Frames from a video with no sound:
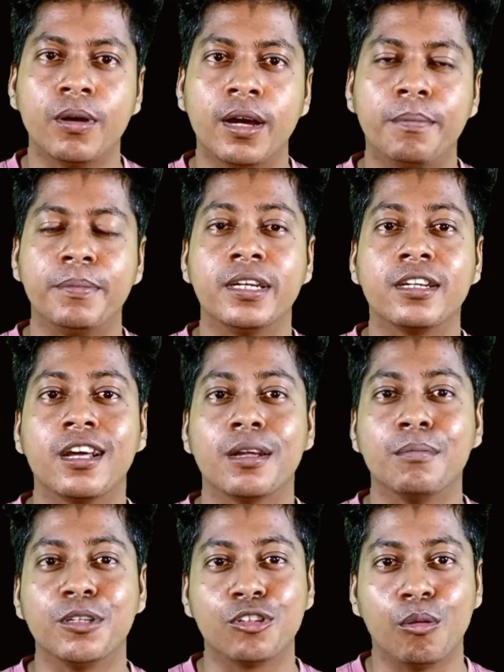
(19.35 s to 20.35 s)
বা পেট
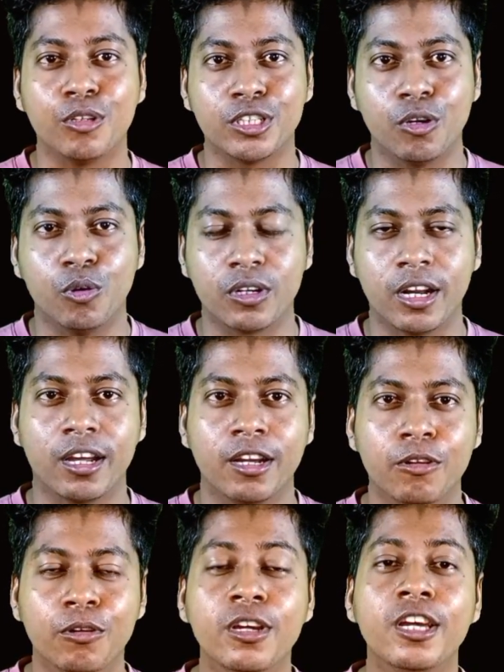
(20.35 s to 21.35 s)
খারাপের সমস্যা হোক না কেন